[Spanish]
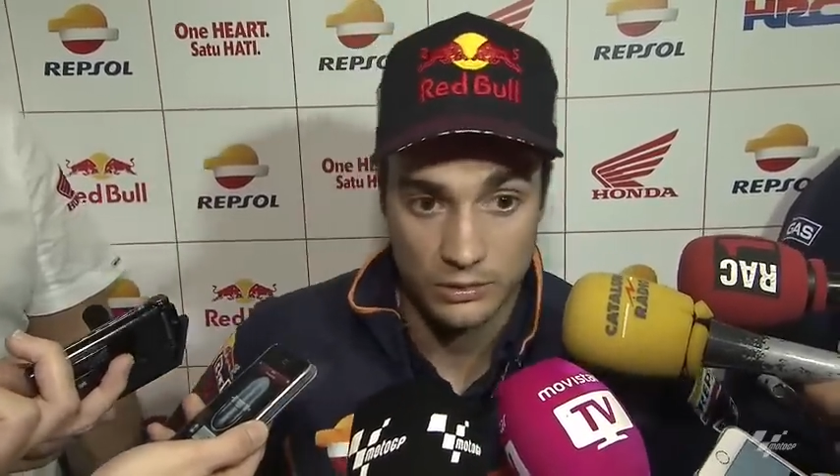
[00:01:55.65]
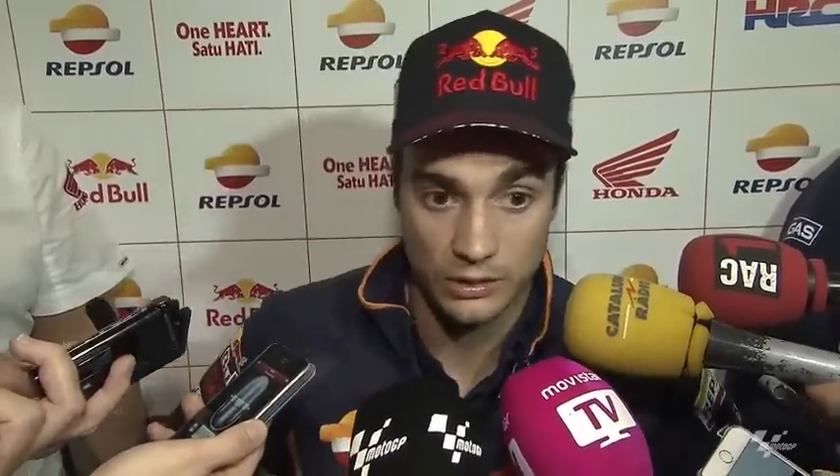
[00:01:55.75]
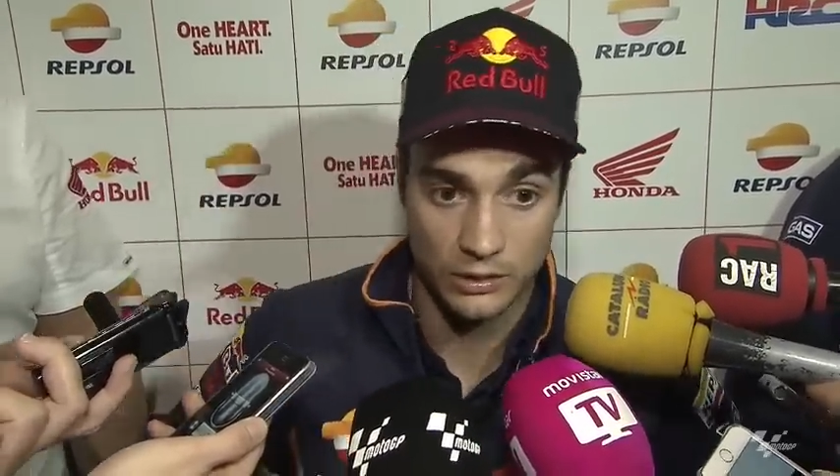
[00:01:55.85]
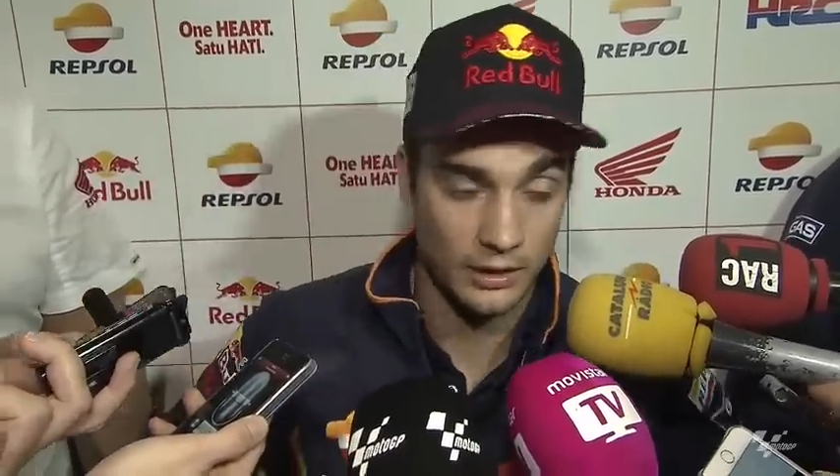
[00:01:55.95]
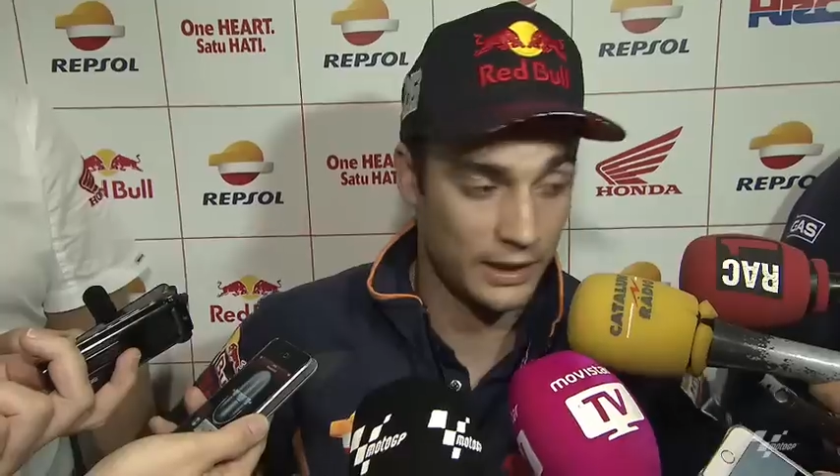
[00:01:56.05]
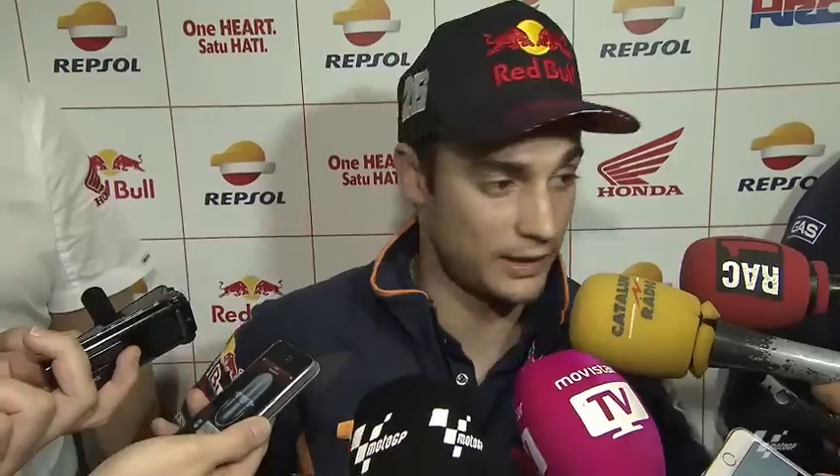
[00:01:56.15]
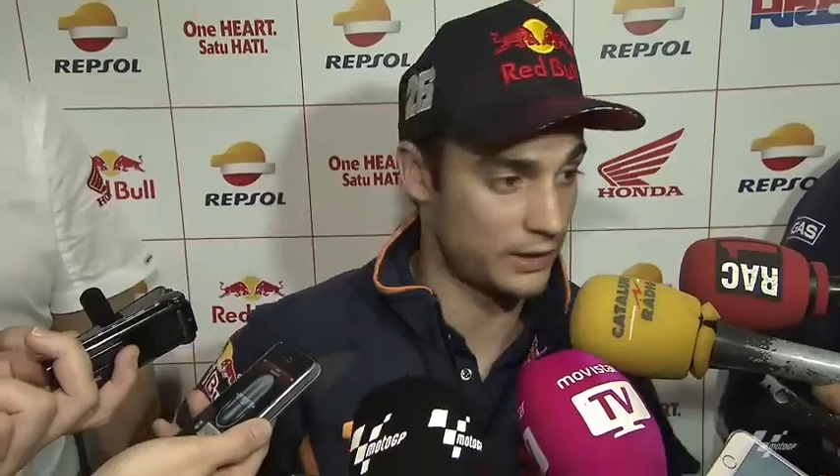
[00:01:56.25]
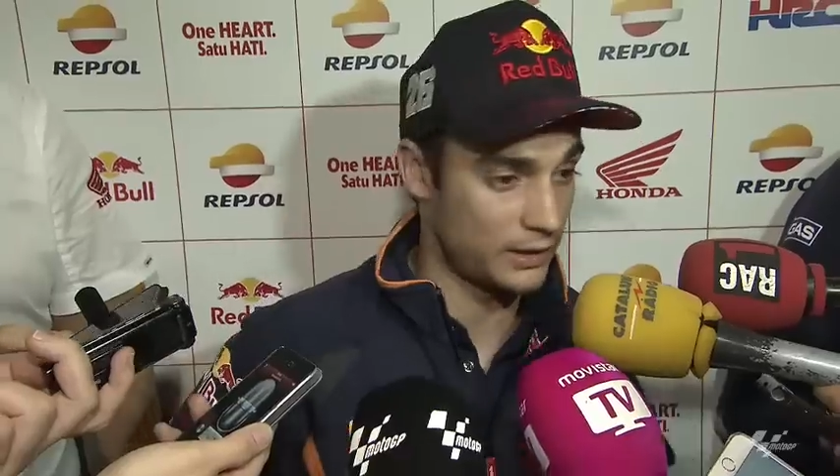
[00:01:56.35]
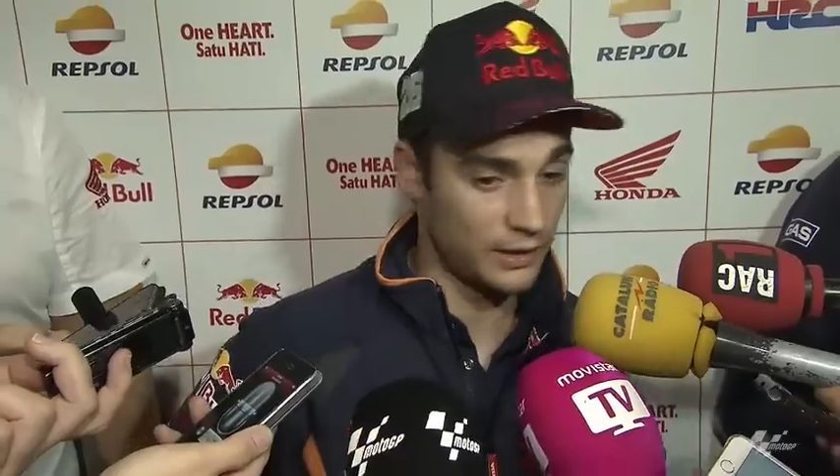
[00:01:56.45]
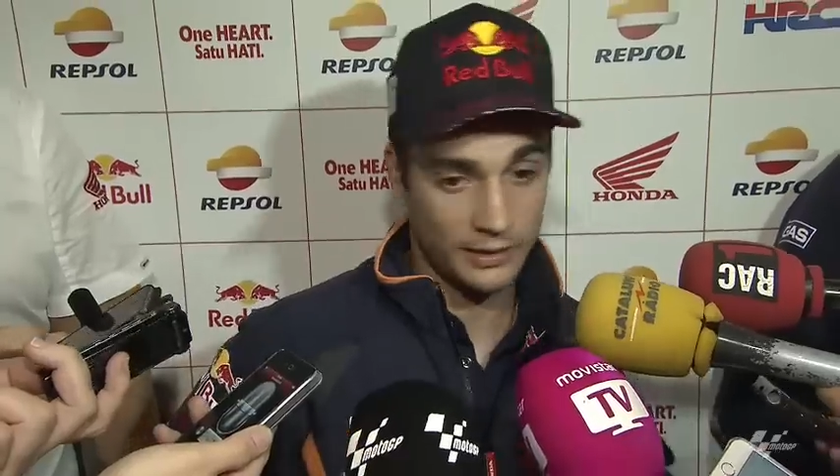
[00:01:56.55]
quiero
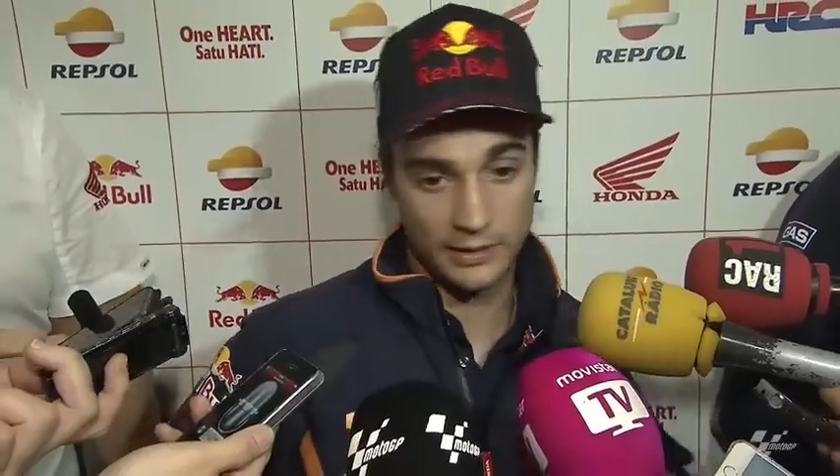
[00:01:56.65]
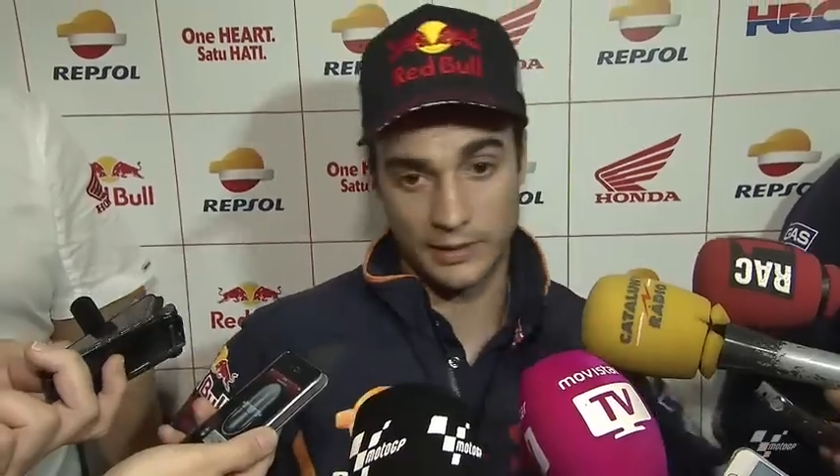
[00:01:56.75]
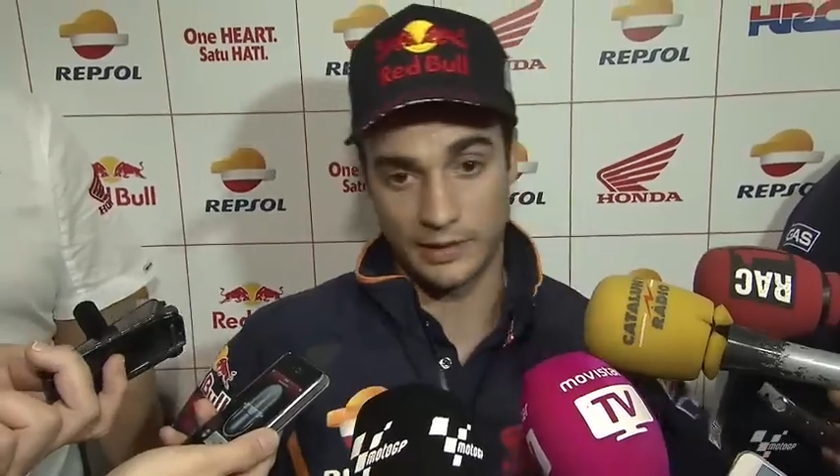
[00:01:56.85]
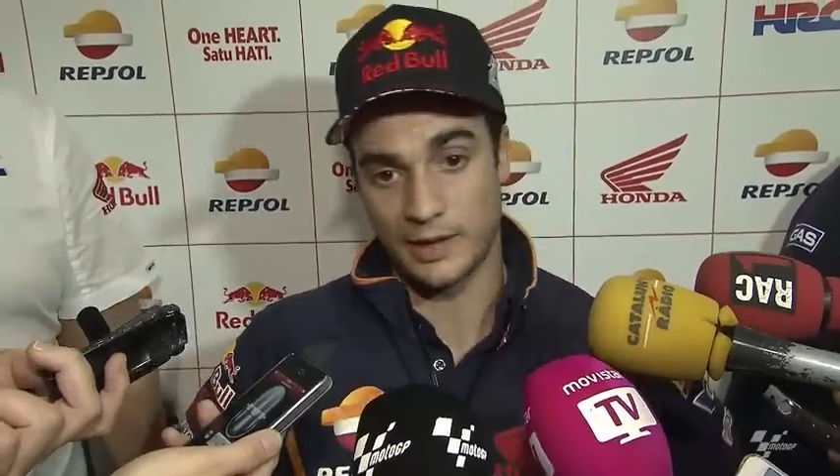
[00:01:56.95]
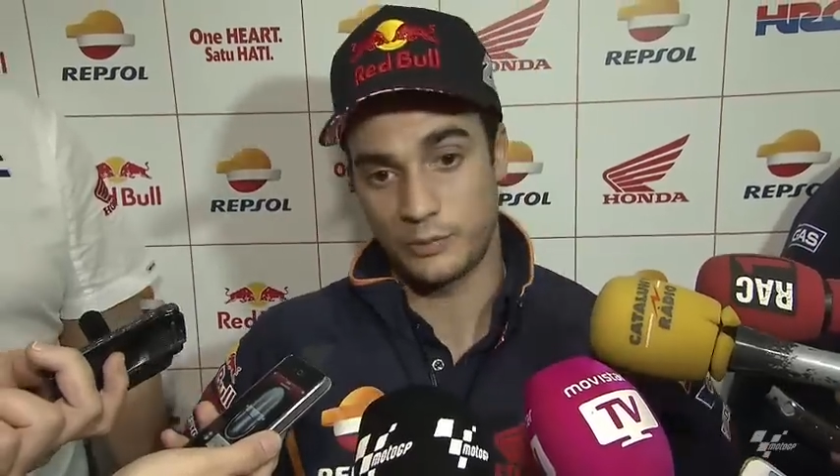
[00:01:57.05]
agradecer el,